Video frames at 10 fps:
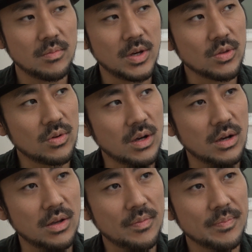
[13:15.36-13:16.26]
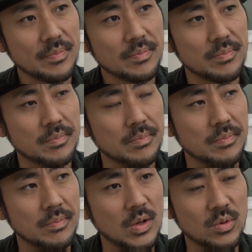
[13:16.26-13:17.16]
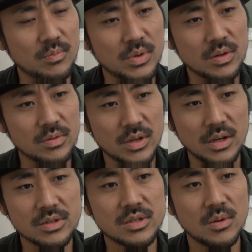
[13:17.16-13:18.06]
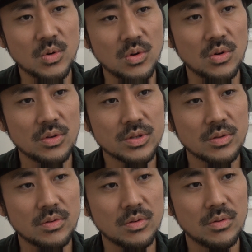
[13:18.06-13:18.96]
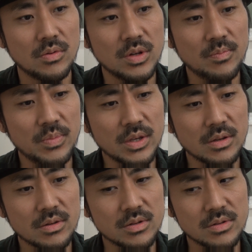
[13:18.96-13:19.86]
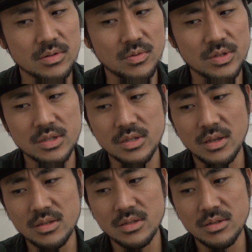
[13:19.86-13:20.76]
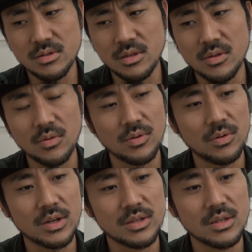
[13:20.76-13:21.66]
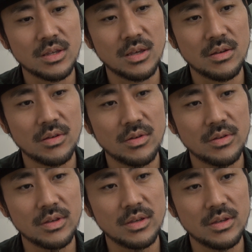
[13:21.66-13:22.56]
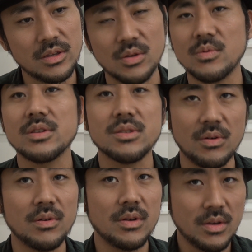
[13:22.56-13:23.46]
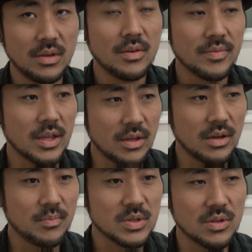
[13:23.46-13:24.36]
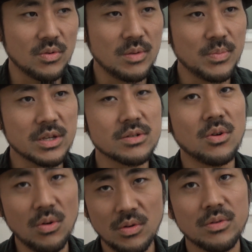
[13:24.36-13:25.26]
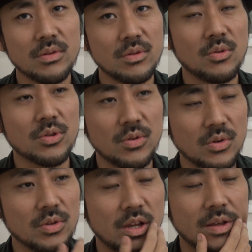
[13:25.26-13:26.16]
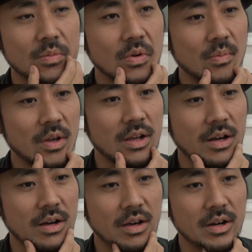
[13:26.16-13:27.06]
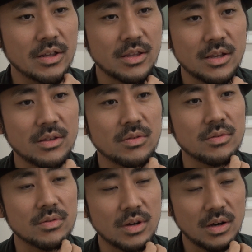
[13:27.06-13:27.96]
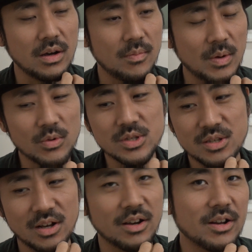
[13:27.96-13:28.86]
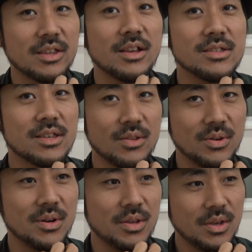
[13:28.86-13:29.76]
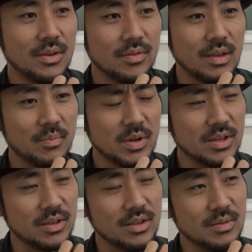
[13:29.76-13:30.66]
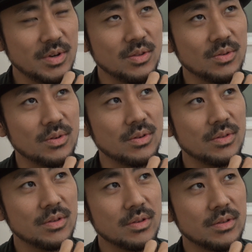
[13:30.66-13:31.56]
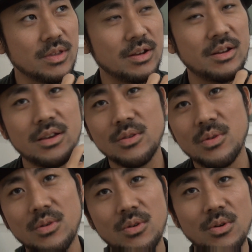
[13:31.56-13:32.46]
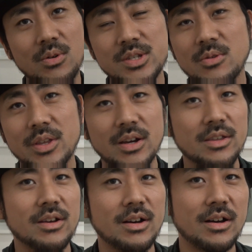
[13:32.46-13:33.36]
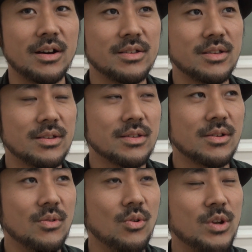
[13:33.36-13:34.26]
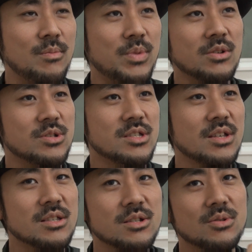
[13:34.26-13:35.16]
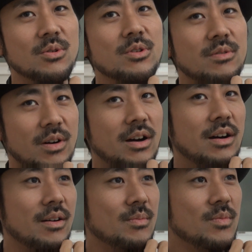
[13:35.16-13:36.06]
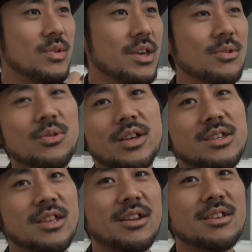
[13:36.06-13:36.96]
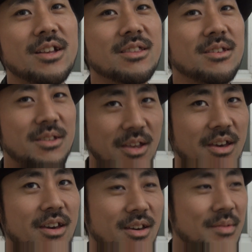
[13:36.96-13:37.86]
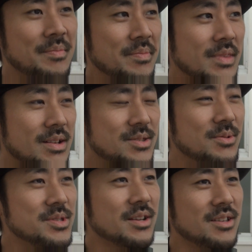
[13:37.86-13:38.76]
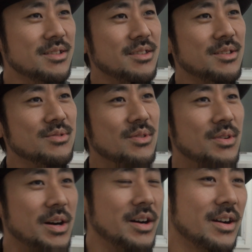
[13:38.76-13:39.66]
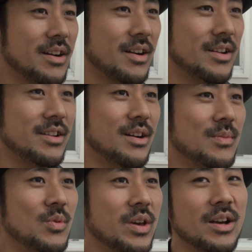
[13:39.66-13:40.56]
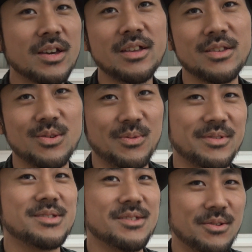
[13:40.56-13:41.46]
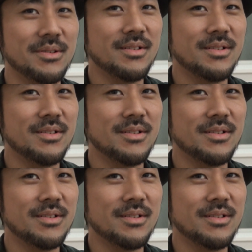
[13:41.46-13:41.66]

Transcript: まあ、あとはうんオリンピックに関してもそのオリンピックを実現するってところは全然いいと思うんですよ。ただやっぱそのオリンピック後のことを誰もまだ考えられてないというか、まあ、僕自身考えられてないんですけどやっぱり今の年齢の候補者の方々がオリンピックを実現する頃にはもう結構ないい年齢になっていてその先っていうのは彼らはもう描けないと思うんですよ